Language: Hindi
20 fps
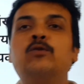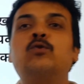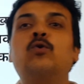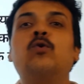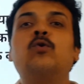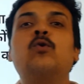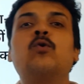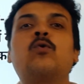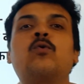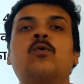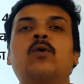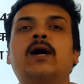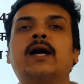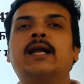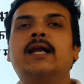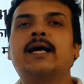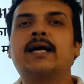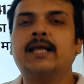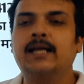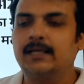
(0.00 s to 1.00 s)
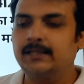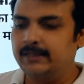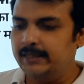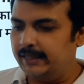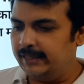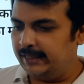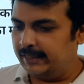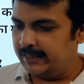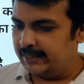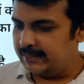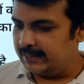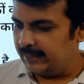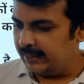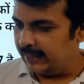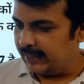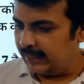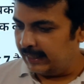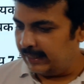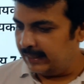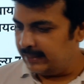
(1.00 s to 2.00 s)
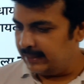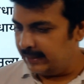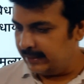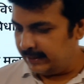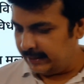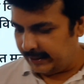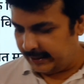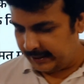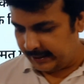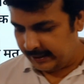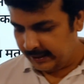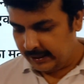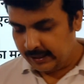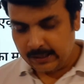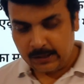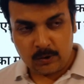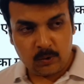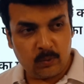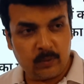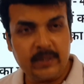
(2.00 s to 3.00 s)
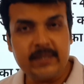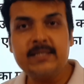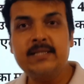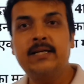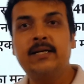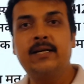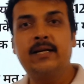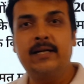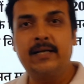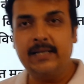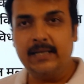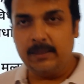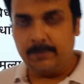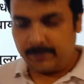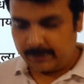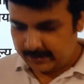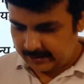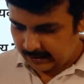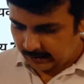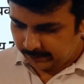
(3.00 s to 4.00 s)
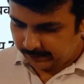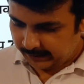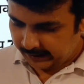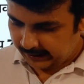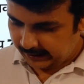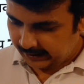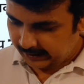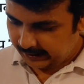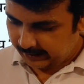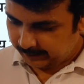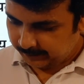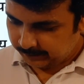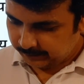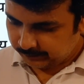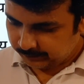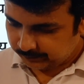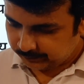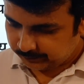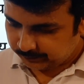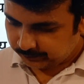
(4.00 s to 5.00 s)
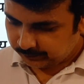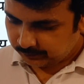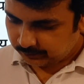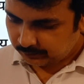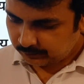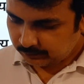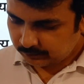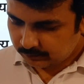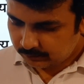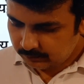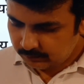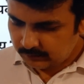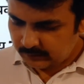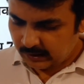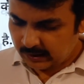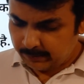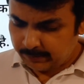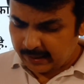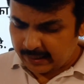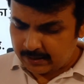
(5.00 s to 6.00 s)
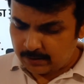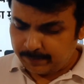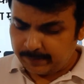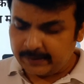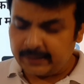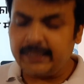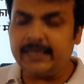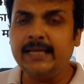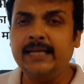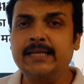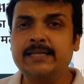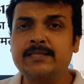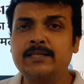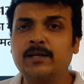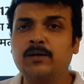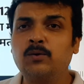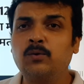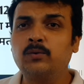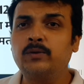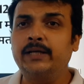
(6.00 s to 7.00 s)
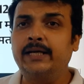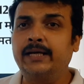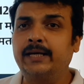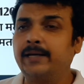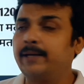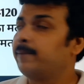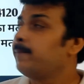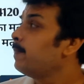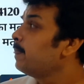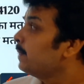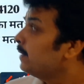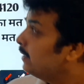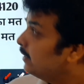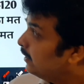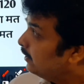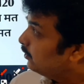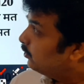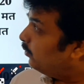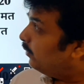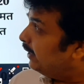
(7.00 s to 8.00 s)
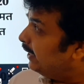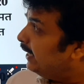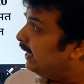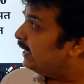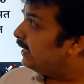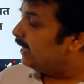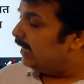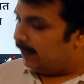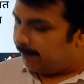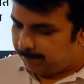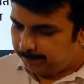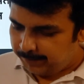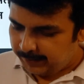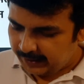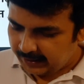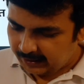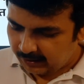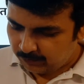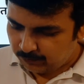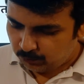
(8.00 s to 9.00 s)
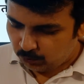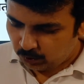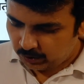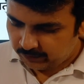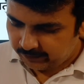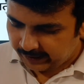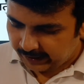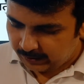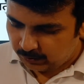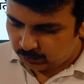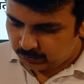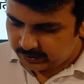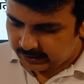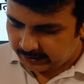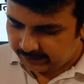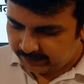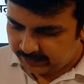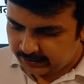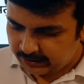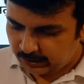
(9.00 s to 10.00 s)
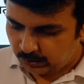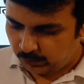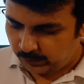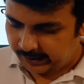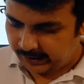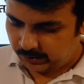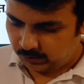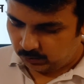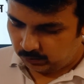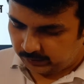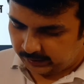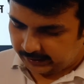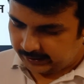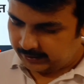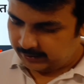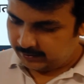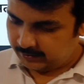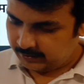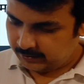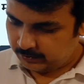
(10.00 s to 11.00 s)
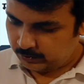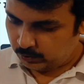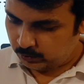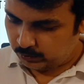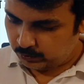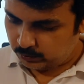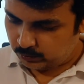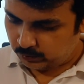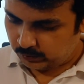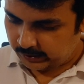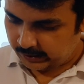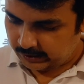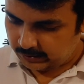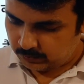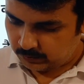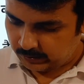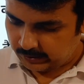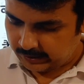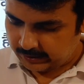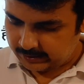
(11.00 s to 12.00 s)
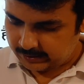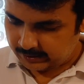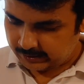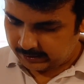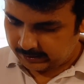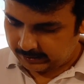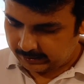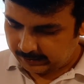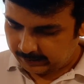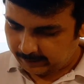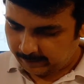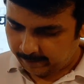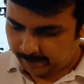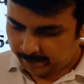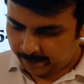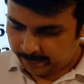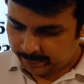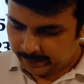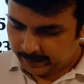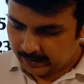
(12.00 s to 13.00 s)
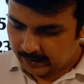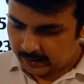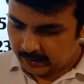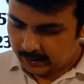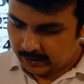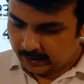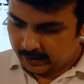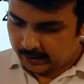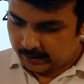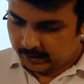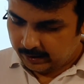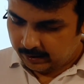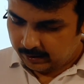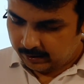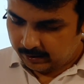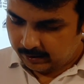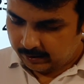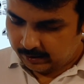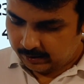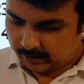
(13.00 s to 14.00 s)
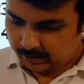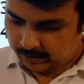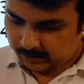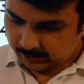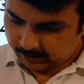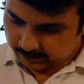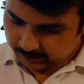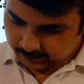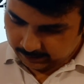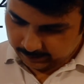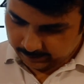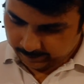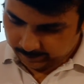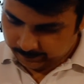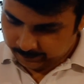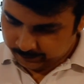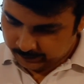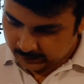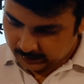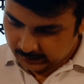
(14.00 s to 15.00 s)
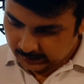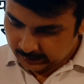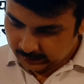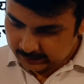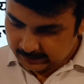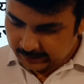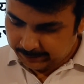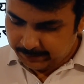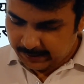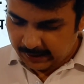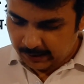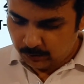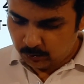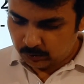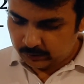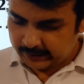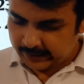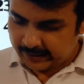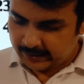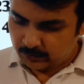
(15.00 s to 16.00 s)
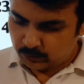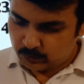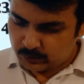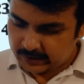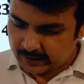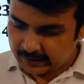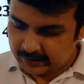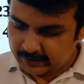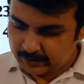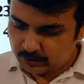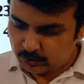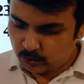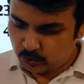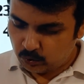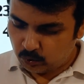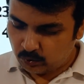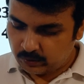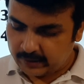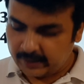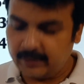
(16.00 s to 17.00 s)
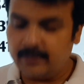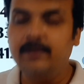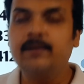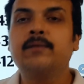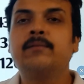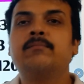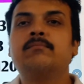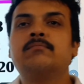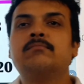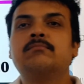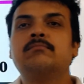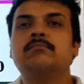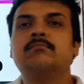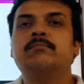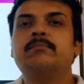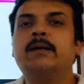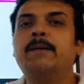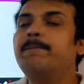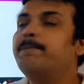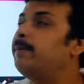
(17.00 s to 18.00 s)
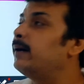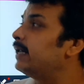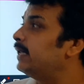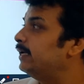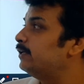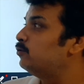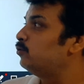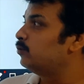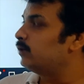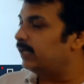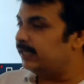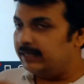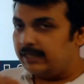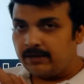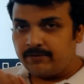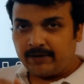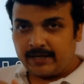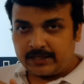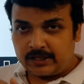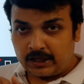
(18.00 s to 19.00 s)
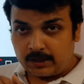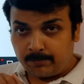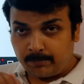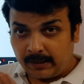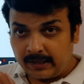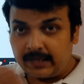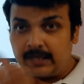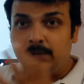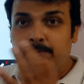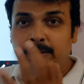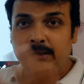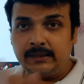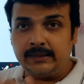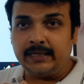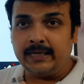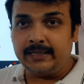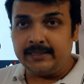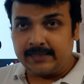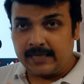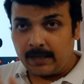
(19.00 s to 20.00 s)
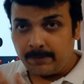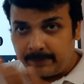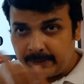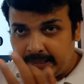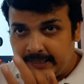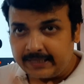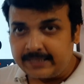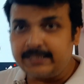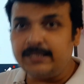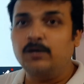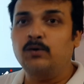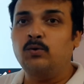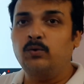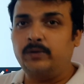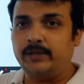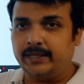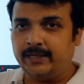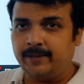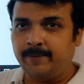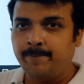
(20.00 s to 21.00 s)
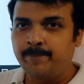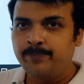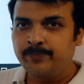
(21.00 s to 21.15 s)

दोनों को अलग अलग तरीके से निकाला जाता है थोड़ा सा डाटा आपके सामने है ये जब राष्ट्रपति का इलेक्शन होता है तो एक एमपी का वोट वैल्यू 708 होता है चलो इसको नहीं इसको यहां से करते हैं जब ये होता है तो उसके अंदर जो टोटल मेंबर हैं जो उनका निर्वाचक मंडल बनता है जहां पे इलेक्शन होता है